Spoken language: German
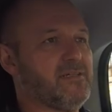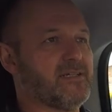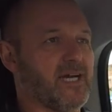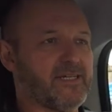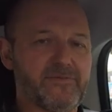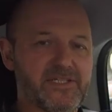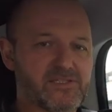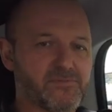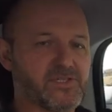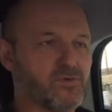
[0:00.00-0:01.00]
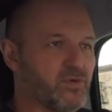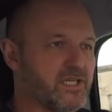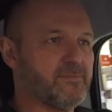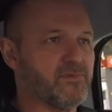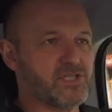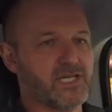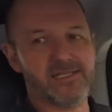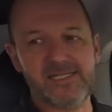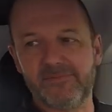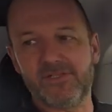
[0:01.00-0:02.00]
gerade wenn wir hier so ein bisschen unebene
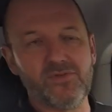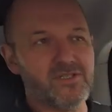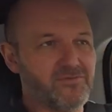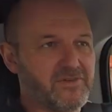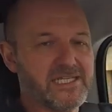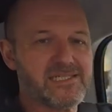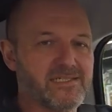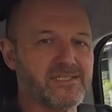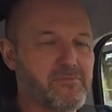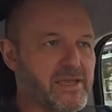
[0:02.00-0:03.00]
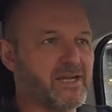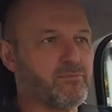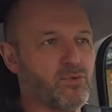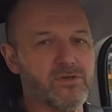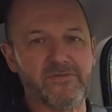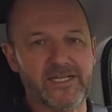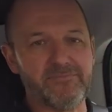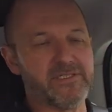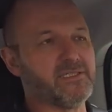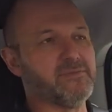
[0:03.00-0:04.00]
Straßen haben, natürlich wesentlich mehr Bodenwellen
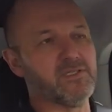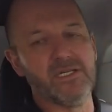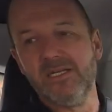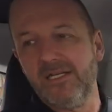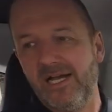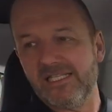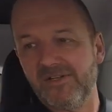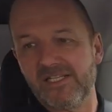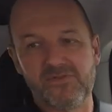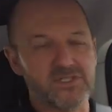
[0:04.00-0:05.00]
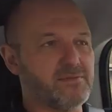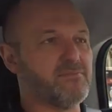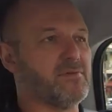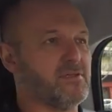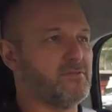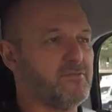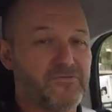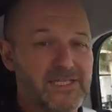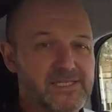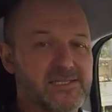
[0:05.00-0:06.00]
mitnimmt, als wir das von dem äh,
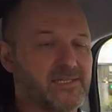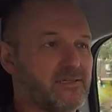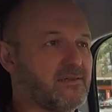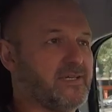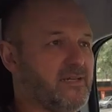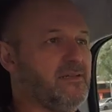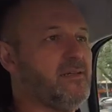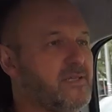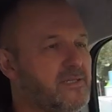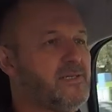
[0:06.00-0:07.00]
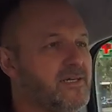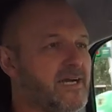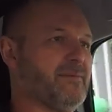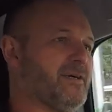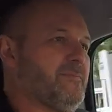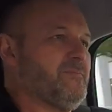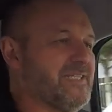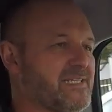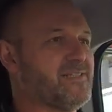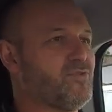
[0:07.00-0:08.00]
Viersitzer kennen. Aber
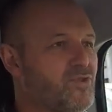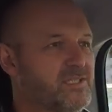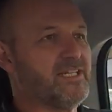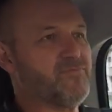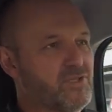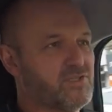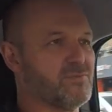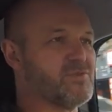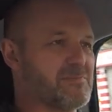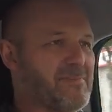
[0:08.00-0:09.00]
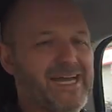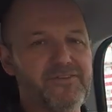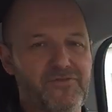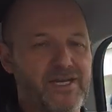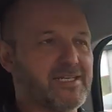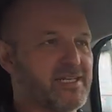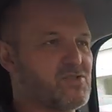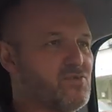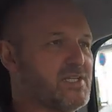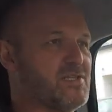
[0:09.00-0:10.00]
das gehört halt wirklich zum Smartfahren
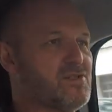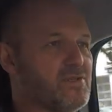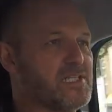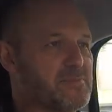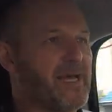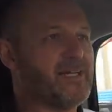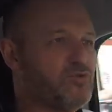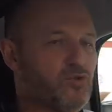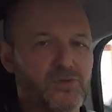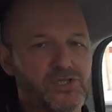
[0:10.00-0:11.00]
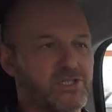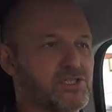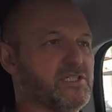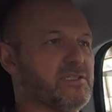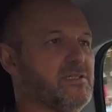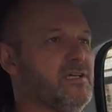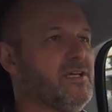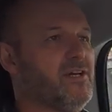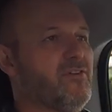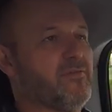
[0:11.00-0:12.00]
dazu. Das ist so eine smart-typische Geschichte.
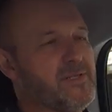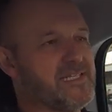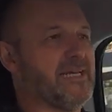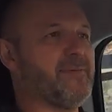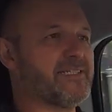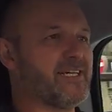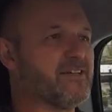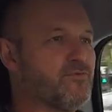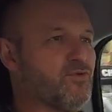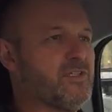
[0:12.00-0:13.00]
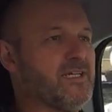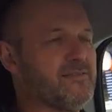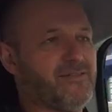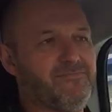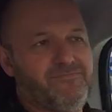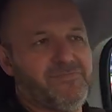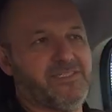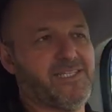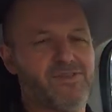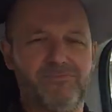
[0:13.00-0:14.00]
Wenn man sich einmal daran gewöhnt hat, dann
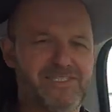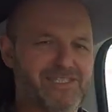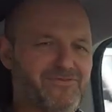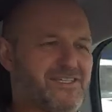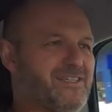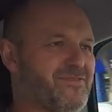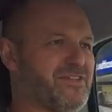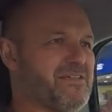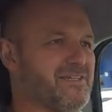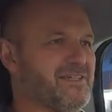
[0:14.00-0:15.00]
ist das so ein bisschen, wie ich finde,